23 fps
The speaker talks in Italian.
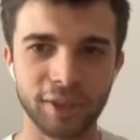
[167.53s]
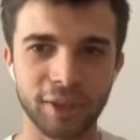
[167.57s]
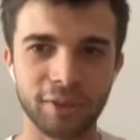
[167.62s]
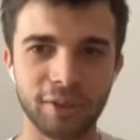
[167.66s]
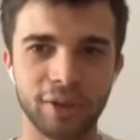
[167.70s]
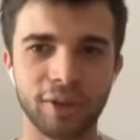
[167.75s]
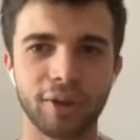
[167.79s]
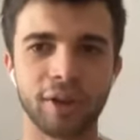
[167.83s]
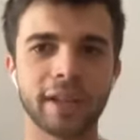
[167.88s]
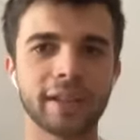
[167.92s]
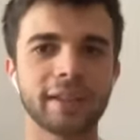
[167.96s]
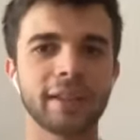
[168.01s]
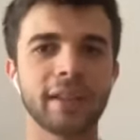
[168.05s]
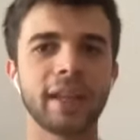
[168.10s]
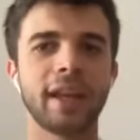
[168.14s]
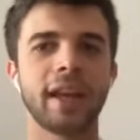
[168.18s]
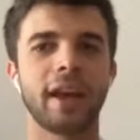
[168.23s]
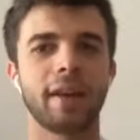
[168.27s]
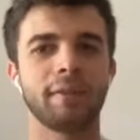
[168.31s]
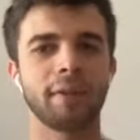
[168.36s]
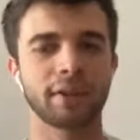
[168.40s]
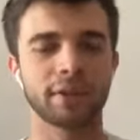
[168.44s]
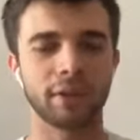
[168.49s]
tra
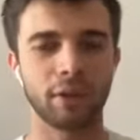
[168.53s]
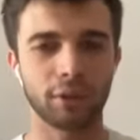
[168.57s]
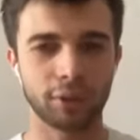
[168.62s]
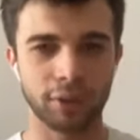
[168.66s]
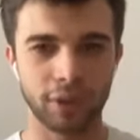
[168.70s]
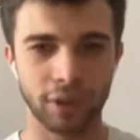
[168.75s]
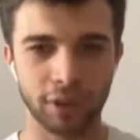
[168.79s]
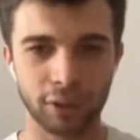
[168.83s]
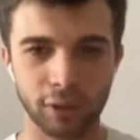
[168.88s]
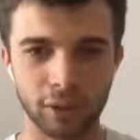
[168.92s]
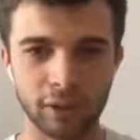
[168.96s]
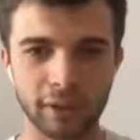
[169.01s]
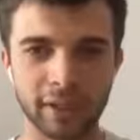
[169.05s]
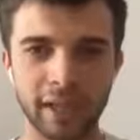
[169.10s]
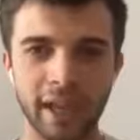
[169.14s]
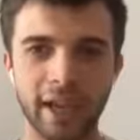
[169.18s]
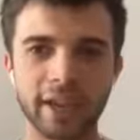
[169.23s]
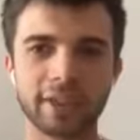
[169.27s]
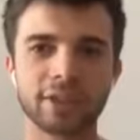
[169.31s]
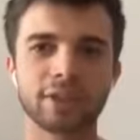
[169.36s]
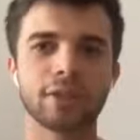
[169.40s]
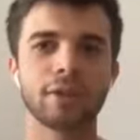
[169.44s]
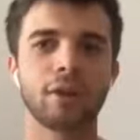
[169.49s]
virgolette, abbiamo scritto il
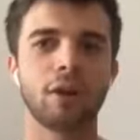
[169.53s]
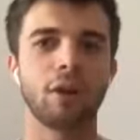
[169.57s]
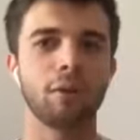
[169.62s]
testo,